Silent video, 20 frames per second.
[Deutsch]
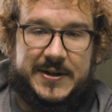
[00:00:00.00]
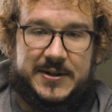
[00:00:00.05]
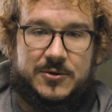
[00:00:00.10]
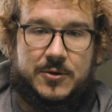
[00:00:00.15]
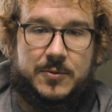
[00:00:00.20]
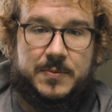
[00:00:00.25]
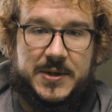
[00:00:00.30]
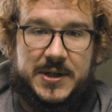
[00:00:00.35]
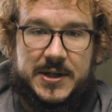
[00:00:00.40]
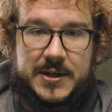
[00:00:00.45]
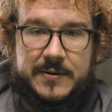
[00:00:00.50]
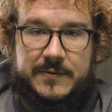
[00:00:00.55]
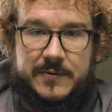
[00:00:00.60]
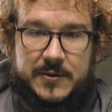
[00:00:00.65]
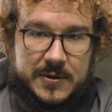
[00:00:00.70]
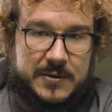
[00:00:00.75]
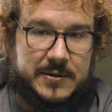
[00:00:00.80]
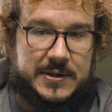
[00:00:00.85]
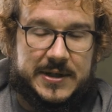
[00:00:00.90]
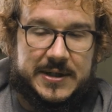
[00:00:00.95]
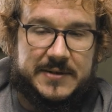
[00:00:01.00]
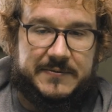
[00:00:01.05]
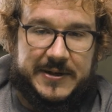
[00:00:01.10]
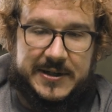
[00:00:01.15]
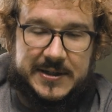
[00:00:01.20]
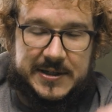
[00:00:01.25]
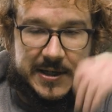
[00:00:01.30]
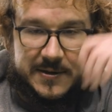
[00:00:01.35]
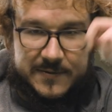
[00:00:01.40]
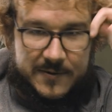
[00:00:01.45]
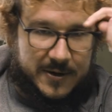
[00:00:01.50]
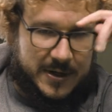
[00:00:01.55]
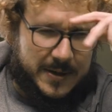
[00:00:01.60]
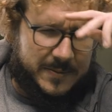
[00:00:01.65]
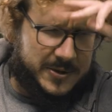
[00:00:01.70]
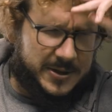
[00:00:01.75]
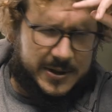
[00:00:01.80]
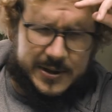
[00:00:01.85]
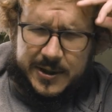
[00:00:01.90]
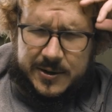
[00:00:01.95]
wenn es kopiert wird und deswegen ist S4
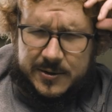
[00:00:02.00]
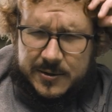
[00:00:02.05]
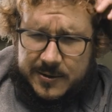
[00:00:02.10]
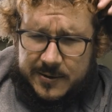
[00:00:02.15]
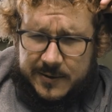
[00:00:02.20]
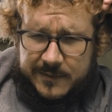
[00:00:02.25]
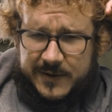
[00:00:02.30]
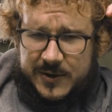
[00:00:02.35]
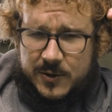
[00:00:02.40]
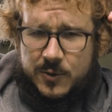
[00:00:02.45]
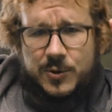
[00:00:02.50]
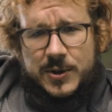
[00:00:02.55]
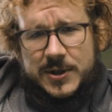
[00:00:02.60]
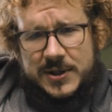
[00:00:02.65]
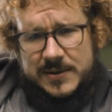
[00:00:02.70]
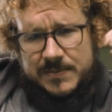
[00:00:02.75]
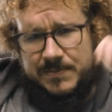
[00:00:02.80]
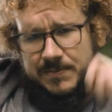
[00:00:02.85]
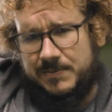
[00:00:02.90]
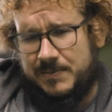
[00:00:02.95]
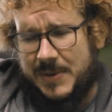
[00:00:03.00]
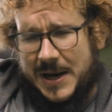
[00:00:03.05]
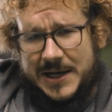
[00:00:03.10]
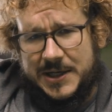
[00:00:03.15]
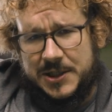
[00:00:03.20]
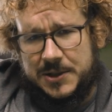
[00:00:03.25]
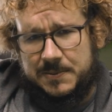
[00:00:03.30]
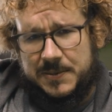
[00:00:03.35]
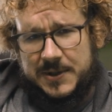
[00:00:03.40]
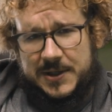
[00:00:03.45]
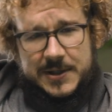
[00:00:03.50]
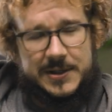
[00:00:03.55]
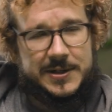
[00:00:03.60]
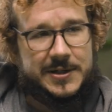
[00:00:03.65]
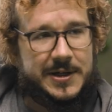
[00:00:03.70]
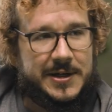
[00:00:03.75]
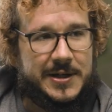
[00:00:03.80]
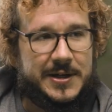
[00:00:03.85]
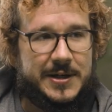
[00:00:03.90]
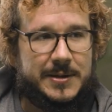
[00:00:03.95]
Capital natürlich irgendwie ein gutes
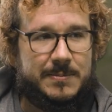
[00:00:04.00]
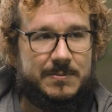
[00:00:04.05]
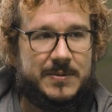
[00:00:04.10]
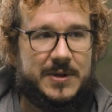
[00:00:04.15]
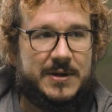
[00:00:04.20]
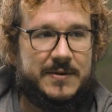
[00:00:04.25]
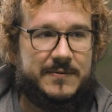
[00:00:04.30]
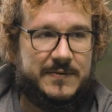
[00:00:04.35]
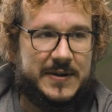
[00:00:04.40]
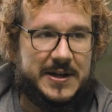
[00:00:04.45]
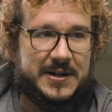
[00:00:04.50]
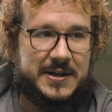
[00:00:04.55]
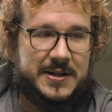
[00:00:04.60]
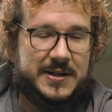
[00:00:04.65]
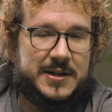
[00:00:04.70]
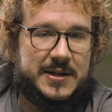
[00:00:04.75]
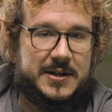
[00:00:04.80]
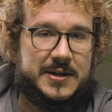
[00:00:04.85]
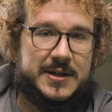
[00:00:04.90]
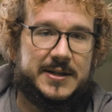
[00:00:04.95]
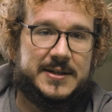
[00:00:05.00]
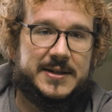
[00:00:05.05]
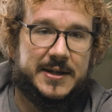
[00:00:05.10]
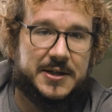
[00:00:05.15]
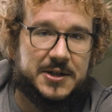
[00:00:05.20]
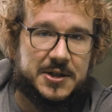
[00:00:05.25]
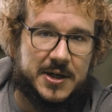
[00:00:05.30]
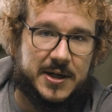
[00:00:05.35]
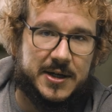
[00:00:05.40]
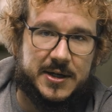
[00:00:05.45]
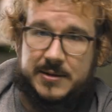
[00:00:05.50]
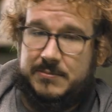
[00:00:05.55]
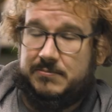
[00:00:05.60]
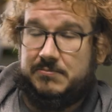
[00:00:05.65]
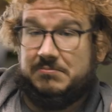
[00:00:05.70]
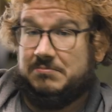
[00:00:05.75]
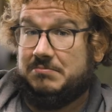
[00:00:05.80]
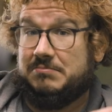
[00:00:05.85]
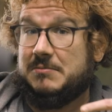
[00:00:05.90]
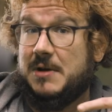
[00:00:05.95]
Beispiel, ähm, wenn ein Accenture,
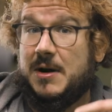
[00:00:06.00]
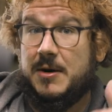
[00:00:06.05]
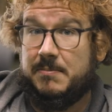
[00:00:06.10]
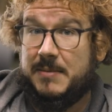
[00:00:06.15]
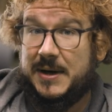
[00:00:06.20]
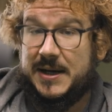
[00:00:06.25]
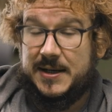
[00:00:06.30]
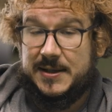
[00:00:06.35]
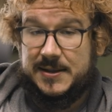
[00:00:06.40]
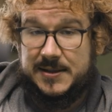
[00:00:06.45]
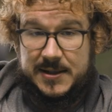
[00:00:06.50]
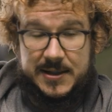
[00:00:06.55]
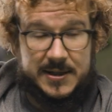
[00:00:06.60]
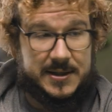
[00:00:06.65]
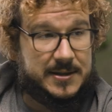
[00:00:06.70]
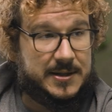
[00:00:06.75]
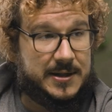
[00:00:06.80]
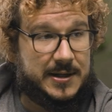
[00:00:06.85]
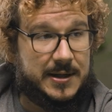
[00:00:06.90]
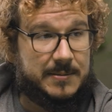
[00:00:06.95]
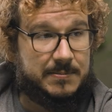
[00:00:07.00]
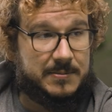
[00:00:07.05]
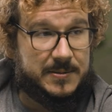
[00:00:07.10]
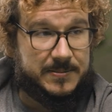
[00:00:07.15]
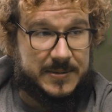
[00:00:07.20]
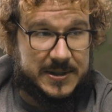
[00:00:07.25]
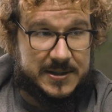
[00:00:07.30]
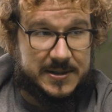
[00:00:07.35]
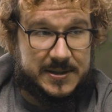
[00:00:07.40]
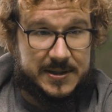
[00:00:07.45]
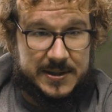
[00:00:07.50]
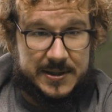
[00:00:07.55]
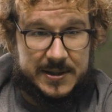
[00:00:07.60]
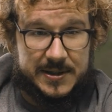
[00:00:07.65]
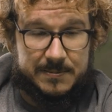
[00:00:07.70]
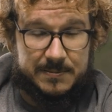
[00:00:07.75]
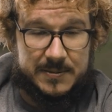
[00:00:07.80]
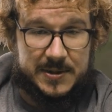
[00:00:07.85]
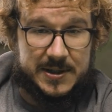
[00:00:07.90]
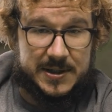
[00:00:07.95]
auch McKinsey ähm, mit
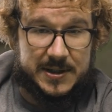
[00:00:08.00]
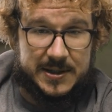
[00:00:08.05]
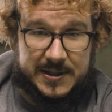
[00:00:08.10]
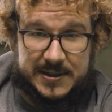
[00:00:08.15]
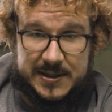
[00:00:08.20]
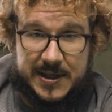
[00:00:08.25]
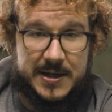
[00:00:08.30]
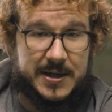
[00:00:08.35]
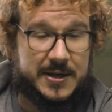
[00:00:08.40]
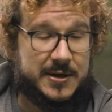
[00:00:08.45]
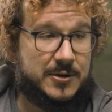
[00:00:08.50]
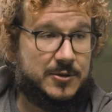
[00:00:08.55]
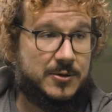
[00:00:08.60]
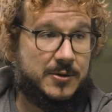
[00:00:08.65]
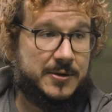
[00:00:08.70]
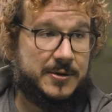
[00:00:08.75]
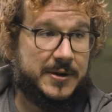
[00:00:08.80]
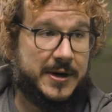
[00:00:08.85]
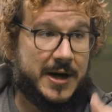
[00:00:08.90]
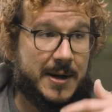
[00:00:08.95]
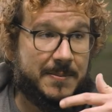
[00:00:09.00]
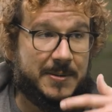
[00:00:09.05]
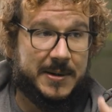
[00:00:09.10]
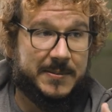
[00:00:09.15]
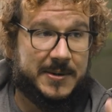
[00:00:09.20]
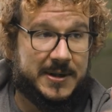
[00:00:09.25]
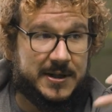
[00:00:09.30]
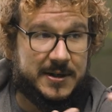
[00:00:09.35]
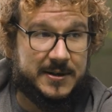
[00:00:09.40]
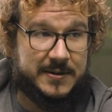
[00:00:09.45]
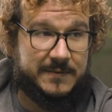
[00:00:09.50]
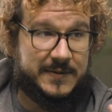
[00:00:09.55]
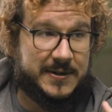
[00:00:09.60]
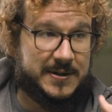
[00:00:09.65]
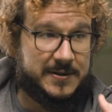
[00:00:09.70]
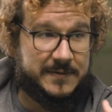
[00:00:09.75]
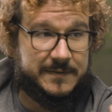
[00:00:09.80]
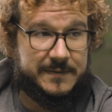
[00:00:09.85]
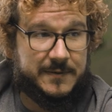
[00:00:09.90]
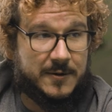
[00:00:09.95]
ähm, äh, Designagenturen oder Capgemini,
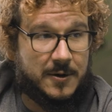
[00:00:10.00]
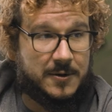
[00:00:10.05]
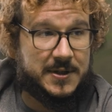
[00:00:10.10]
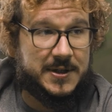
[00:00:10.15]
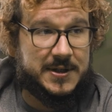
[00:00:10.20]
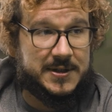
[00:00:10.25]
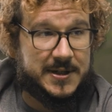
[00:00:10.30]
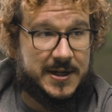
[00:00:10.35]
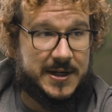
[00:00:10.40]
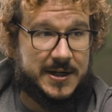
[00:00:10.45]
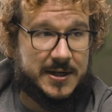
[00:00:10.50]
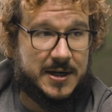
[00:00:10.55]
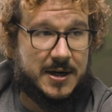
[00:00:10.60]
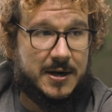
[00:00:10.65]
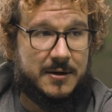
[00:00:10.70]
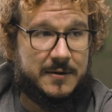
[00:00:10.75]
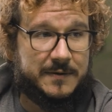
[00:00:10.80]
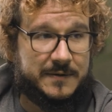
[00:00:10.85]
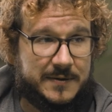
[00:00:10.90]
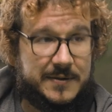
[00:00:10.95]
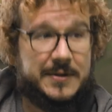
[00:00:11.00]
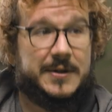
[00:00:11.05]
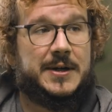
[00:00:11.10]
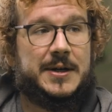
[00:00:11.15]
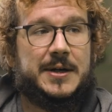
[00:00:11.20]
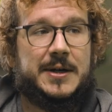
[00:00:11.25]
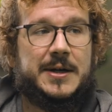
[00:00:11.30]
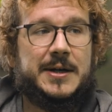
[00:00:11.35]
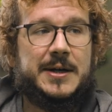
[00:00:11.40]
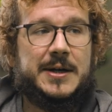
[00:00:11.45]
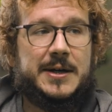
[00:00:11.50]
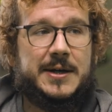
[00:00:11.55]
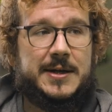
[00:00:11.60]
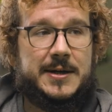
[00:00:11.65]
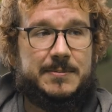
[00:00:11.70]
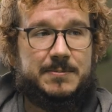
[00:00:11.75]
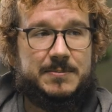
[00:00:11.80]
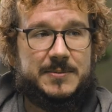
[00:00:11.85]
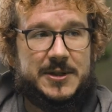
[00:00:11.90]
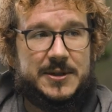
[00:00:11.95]
wenn sie Frog Design kaufen,
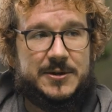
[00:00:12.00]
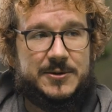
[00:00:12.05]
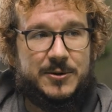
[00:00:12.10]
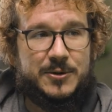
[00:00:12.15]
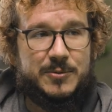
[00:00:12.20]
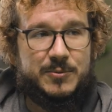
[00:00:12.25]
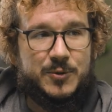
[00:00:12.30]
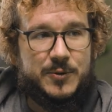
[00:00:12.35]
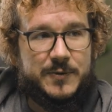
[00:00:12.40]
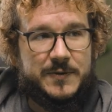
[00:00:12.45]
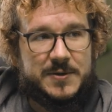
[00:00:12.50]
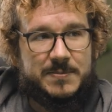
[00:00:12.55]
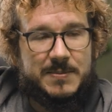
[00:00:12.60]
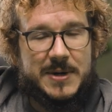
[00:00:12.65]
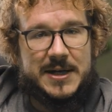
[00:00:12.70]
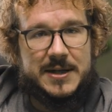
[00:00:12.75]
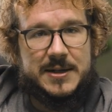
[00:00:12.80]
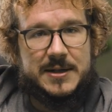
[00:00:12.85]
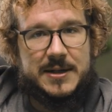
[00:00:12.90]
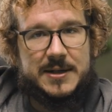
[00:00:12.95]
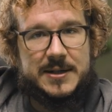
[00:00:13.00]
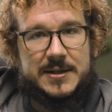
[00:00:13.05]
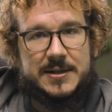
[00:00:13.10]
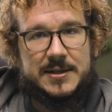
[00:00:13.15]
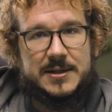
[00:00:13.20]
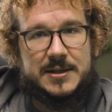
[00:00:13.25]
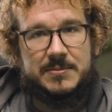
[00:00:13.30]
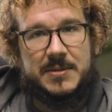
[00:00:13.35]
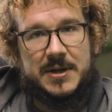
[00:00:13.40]
ähm, so eine Moves machen, dann ist es